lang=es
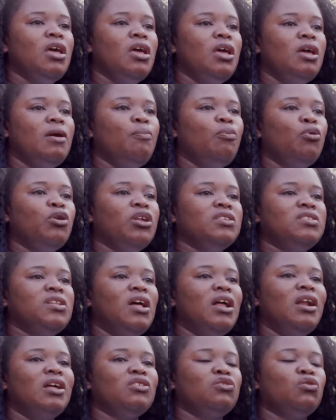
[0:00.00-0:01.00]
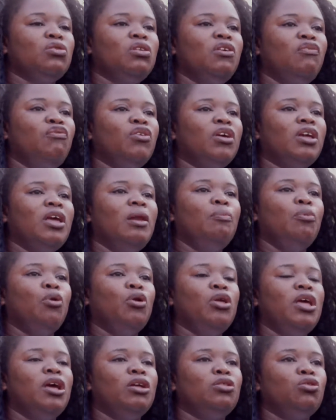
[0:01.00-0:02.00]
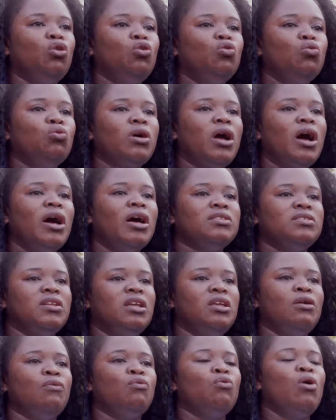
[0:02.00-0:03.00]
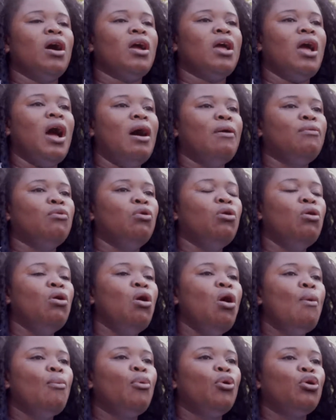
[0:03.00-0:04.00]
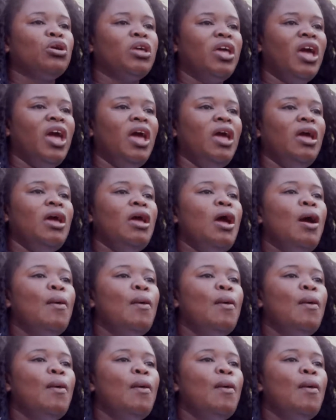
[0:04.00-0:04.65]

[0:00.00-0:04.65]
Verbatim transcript: eh, por esas razones fue que el proyecto nunca se llevó a cabo. ¿Por qué?